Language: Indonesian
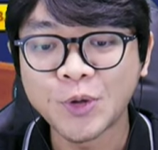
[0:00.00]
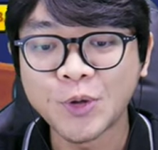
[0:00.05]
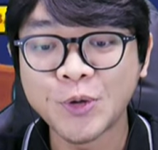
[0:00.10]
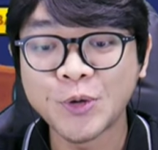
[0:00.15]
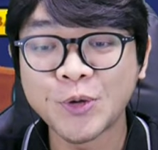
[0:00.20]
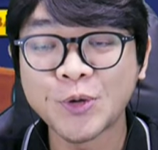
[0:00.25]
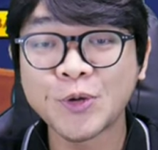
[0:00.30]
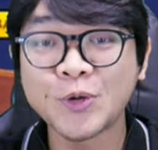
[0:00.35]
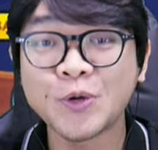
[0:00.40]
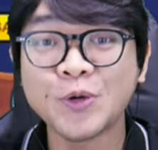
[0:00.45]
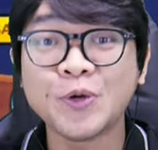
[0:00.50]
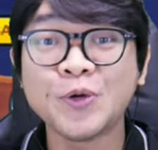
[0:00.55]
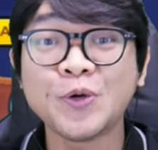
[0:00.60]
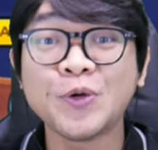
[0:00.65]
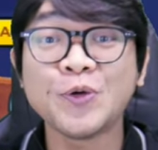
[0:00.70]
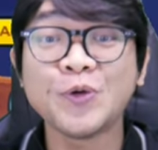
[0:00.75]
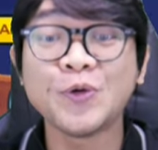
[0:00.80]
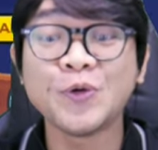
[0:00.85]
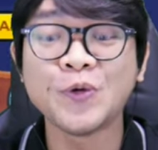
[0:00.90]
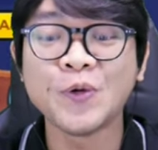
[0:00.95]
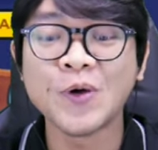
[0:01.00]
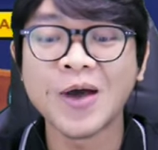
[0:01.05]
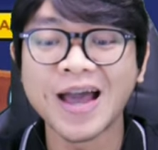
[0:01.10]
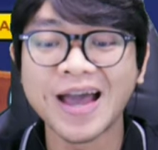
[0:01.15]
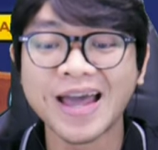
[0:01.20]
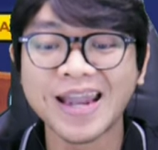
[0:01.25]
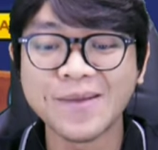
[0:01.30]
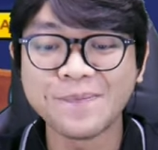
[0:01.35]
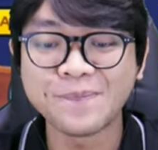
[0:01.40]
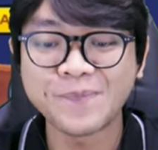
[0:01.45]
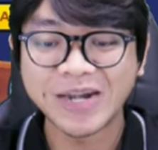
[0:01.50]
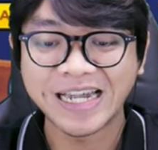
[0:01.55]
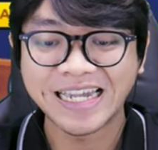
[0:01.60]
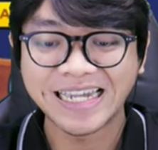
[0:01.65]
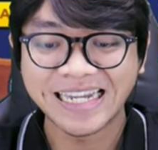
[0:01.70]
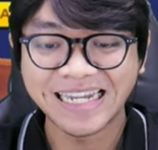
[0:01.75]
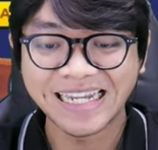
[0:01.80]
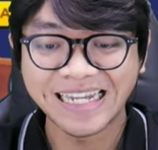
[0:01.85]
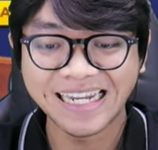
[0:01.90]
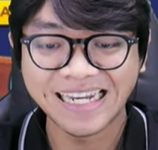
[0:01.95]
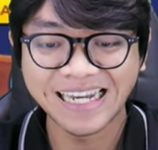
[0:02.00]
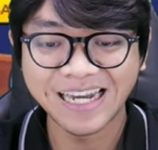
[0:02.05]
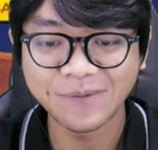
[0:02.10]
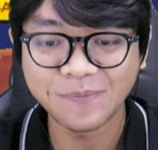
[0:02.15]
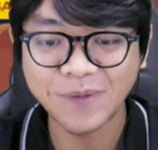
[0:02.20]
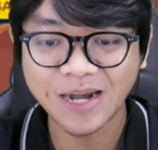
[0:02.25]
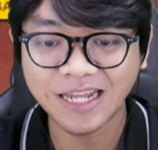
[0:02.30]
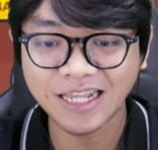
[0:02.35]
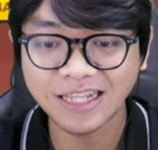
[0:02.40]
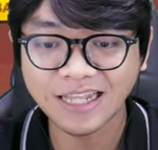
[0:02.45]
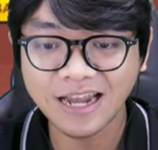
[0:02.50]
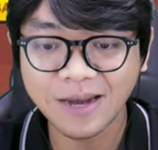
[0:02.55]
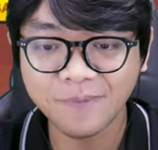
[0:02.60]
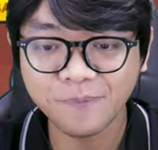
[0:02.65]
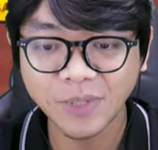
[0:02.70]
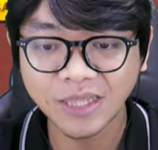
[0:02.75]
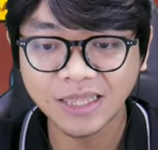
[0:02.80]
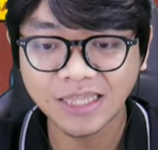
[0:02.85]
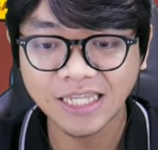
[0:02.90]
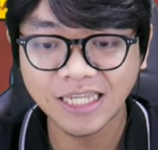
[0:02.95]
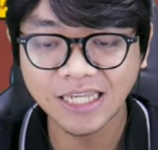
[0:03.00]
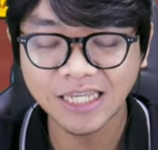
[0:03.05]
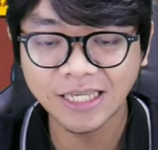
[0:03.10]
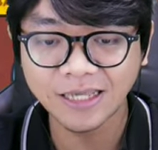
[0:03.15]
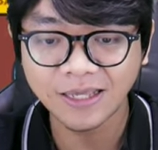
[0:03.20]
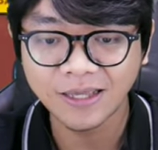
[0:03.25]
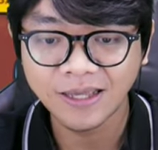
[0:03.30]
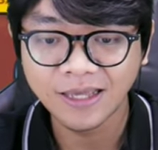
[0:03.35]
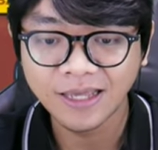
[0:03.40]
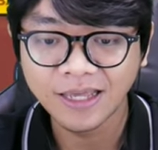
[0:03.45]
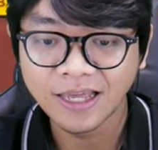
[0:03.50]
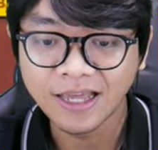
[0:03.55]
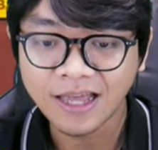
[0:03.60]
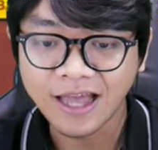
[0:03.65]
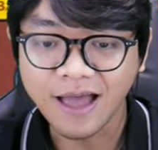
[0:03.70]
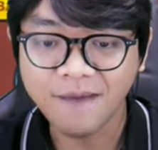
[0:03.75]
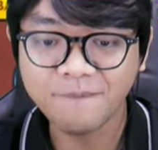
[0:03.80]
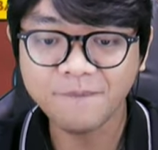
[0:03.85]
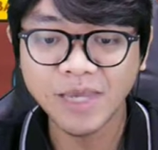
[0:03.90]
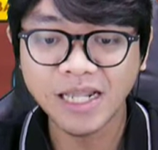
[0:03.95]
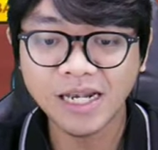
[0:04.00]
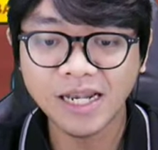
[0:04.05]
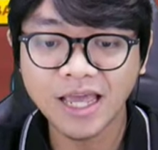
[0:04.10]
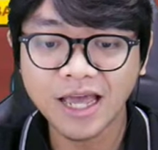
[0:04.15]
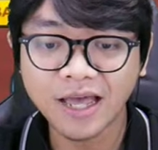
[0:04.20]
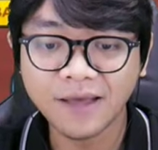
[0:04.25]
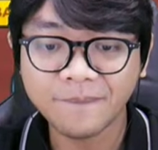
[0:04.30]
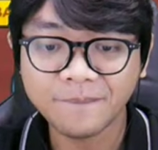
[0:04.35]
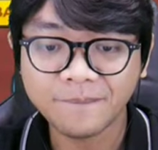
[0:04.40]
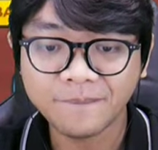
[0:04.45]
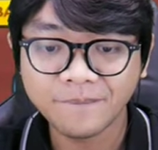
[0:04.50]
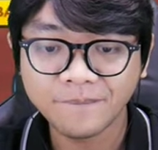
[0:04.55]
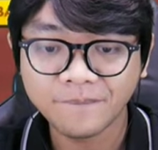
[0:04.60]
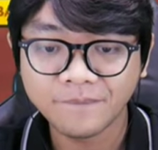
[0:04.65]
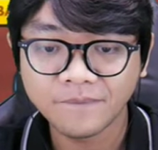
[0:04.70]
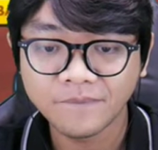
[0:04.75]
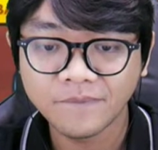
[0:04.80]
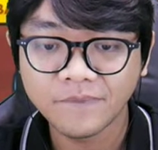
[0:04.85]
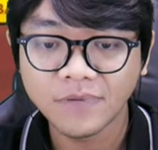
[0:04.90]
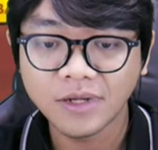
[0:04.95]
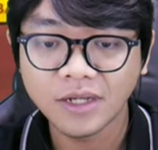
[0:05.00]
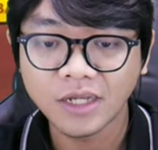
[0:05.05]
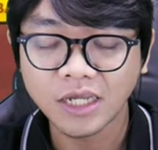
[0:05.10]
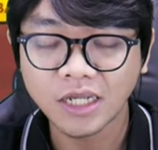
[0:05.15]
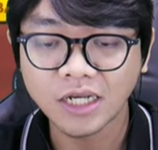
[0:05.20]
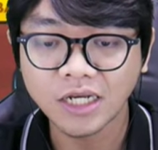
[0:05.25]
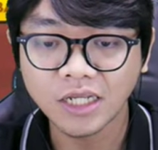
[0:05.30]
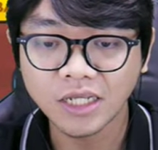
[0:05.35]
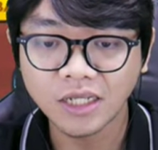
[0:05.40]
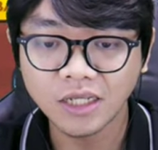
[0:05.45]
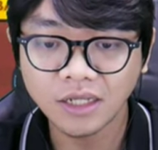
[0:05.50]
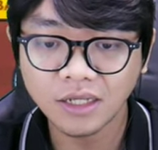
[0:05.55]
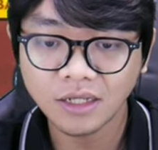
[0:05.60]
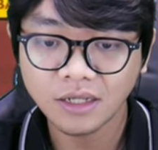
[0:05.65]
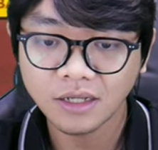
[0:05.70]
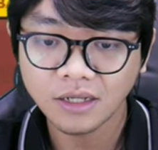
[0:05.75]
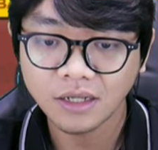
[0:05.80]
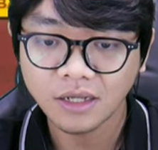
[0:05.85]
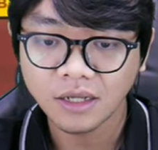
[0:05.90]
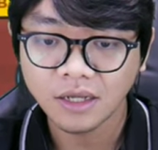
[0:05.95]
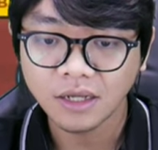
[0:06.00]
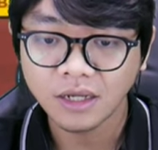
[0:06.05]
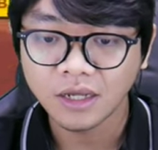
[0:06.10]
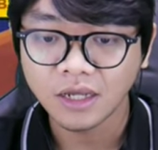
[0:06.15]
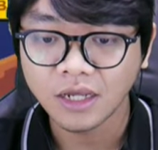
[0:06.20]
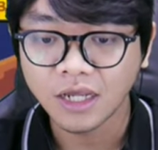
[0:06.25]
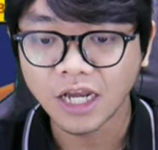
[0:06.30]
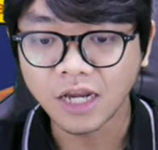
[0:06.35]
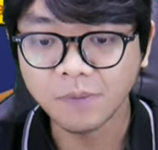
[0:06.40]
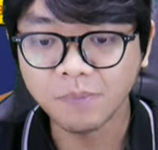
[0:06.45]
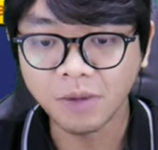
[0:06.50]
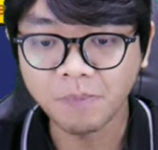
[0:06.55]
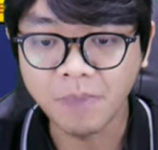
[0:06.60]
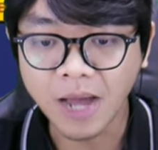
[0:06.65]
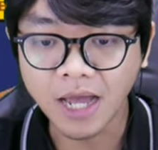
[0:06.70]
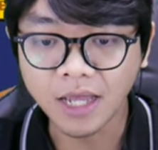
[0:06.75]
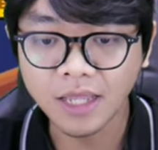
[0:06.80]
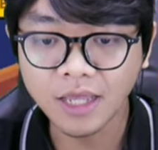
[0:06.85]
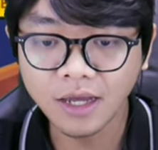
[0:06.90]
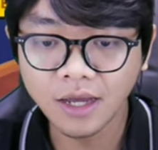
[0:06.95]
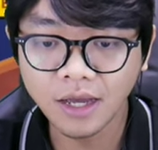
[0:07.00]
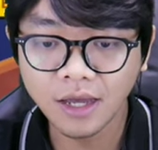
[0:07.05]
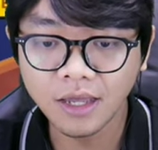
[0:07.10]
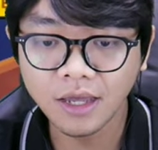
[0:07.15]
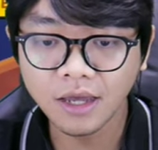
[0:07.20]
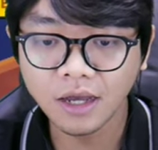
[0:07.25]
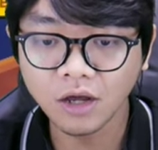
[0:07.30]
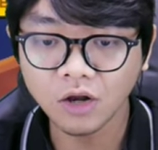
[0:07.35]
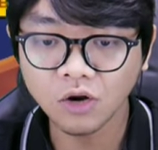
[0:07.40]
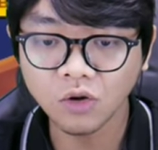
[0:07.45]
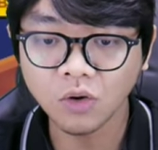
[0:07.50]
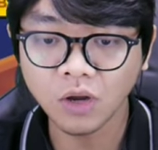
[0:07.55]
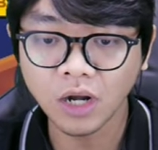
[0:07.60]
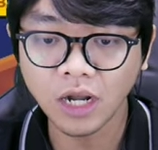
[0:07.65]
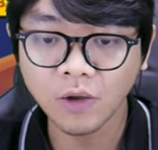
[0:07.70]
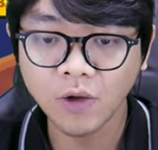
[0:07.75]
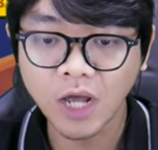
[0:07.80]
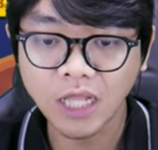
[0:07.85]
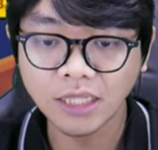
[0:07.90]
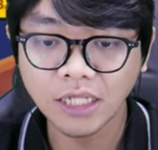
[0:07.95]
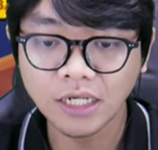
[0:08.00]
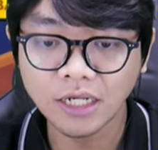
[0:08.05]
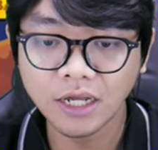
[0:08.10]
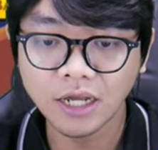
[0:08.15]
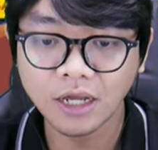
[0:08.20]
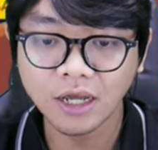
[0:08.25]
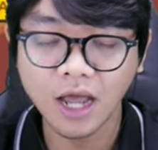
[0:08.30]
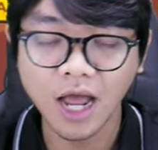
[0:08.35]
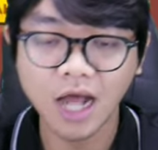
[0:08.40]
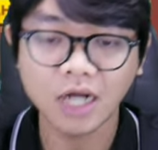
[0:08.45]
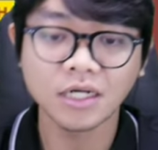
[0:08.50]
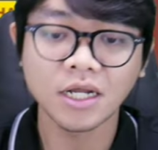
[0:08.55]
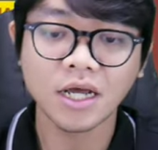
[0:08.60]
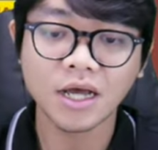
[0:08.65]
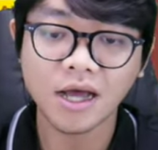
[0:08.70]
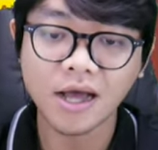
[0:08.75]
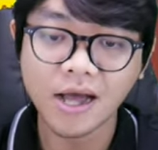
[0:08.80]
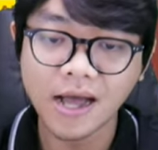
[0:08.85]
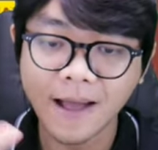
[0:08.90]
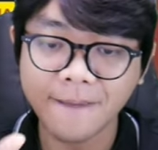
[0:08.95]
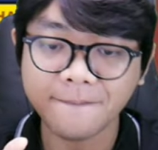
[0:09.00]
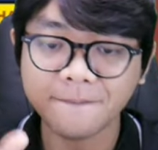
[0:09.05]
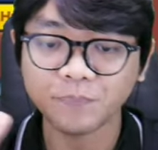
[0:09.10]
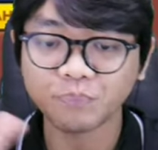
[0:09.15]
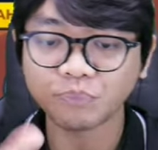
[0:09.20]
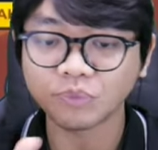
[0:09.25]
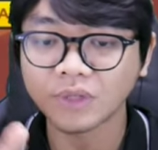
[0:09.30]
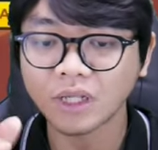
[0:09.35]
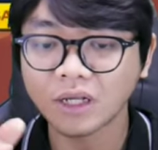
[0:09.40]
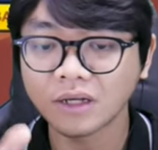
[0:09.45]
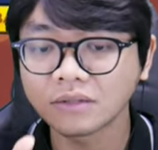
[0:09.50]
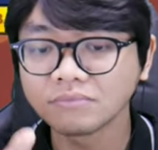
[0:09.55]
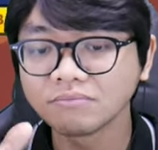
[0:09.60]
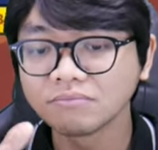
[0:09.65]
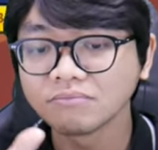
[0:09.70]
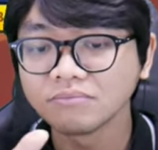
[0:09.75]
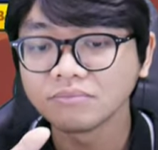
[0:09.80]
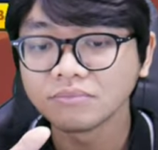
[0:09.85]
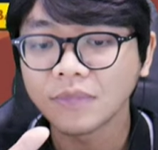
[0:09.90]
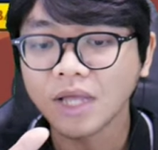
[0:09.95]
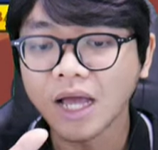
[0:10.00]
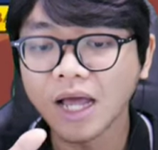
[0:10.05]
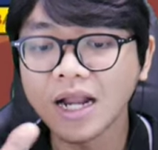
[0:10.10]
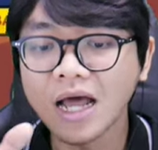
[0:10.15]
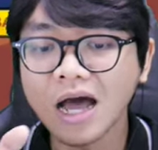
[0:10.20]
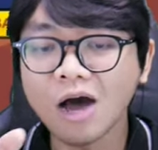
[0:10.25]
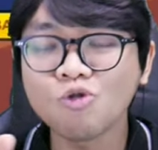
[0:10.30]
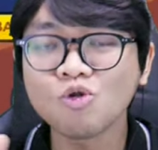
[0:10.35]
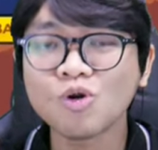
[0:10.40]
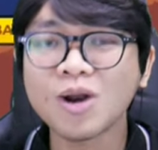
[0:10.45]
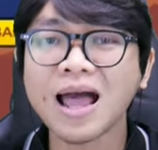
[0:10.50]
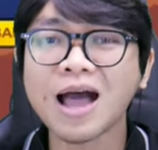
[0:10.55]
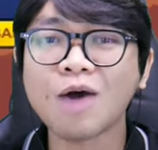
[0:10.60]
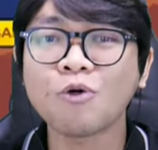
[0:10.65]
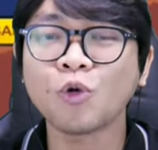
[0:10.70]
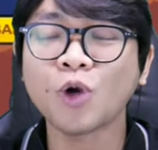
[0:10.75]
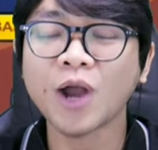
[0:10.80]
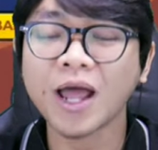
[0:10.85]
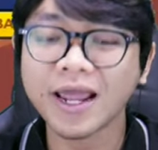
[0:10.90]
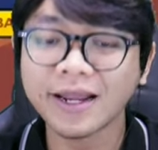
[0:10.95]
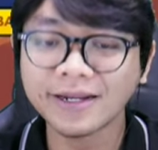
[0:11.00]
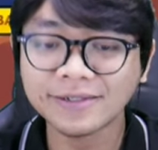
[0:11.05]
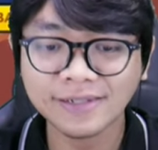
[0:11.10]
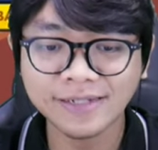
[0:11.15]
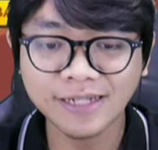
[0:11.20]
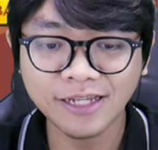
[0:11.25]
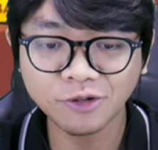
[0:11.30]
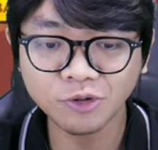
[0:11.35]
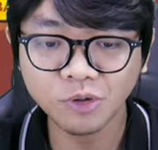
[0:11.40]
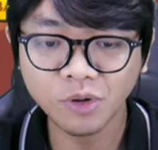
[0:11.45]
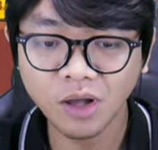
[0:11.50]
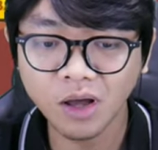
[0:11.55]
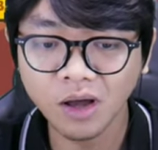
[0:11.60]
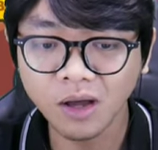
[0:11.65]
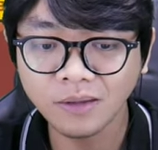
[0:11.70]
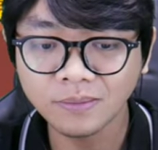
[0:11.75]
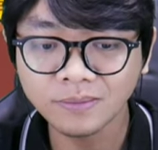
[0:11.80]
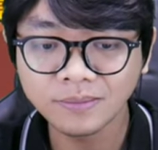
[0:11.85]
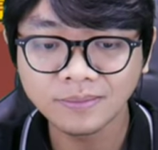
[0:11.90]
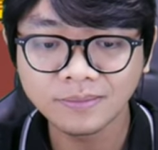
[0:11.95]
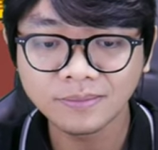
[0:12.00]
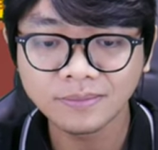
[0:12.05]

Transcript: Tuh, ada peti di depan kita ada peti. Ambil ya. Ini ini berbahaya nggak ya kalau gue lewatin ya? Ada ada aura-aura es gitu loh.